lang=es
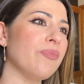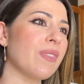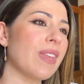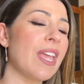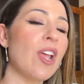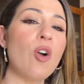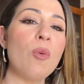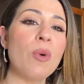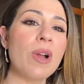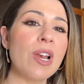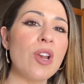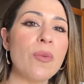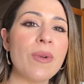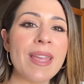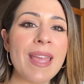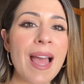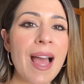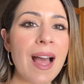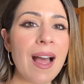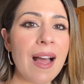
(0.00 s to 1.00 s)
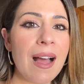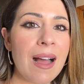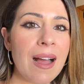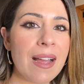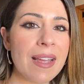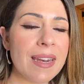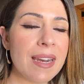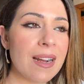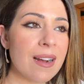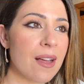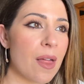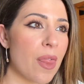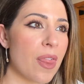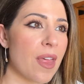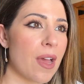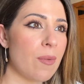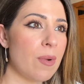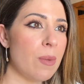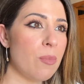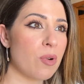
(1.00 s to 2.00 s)
y, como que lo veía
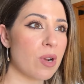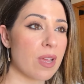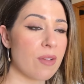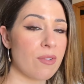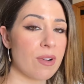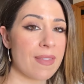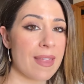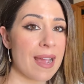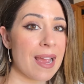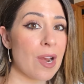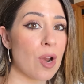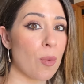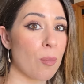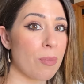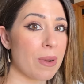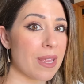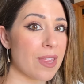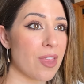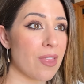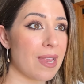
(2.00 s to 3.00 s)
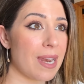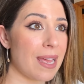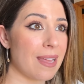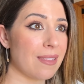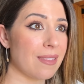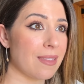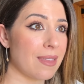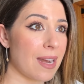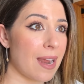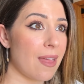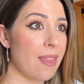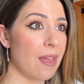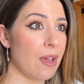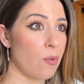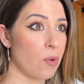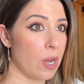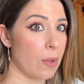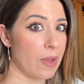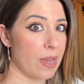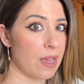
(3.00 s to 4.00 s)
inalcanzable porque es verdad que los precios de la entrada,
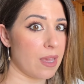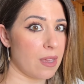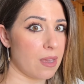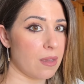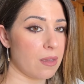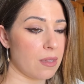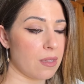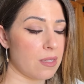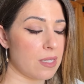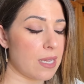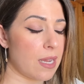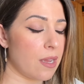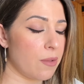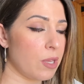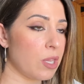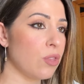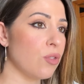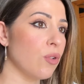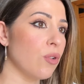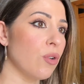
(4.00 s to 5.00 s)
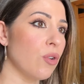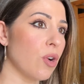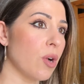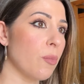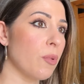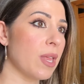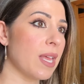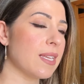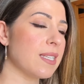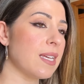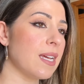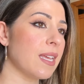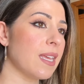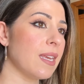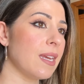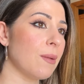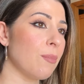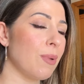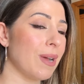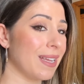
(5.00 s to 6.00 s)
una vez que ya he visto lo que podía ser aquí
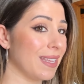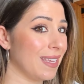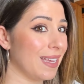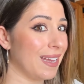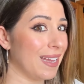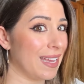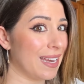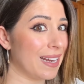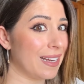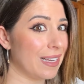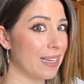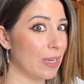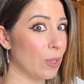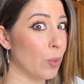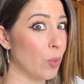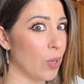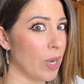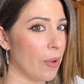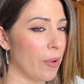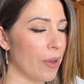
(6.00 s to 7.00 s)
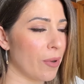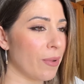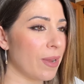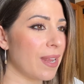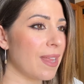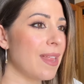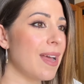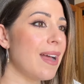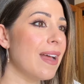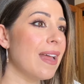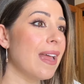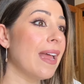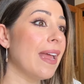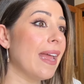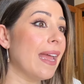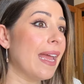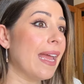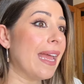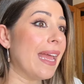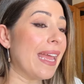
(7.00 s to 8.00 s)
en España, eran una barbaridad.
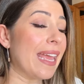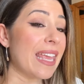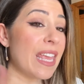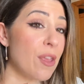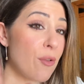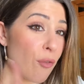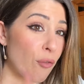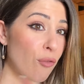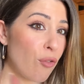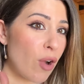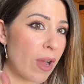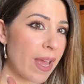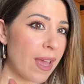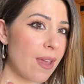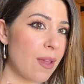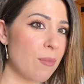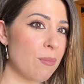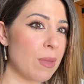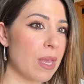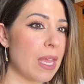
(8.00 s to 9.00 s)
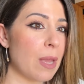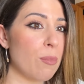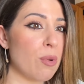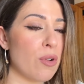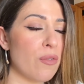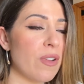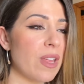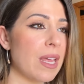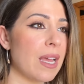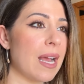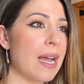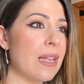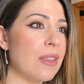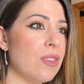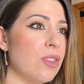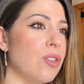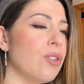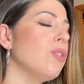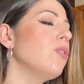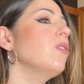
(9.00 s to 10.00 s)
Y fue mi profe de
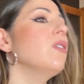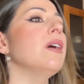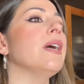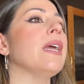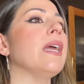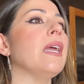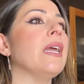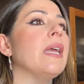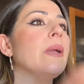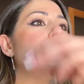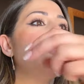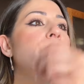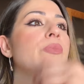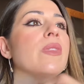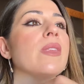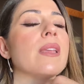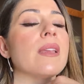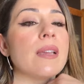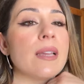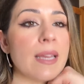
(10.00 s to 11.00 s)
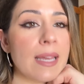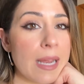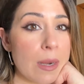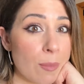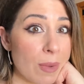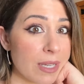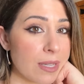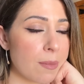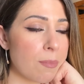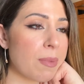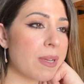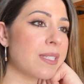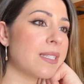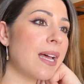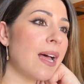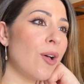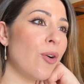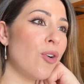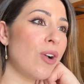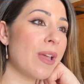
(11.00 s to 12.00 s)
canto em, el martes
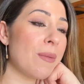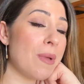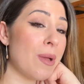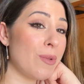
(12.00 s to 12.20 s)
pasado que me